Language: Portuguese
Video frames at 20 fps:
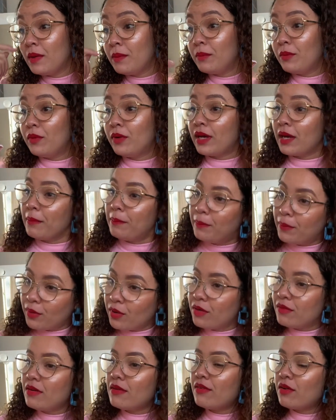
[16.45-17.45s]
porque
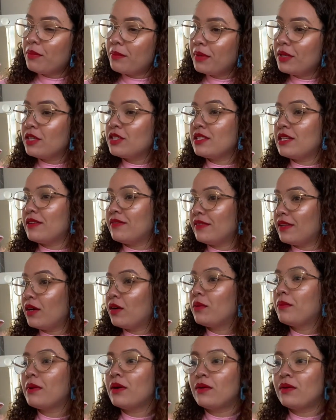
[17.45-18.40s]
provavelmente deve ter alguma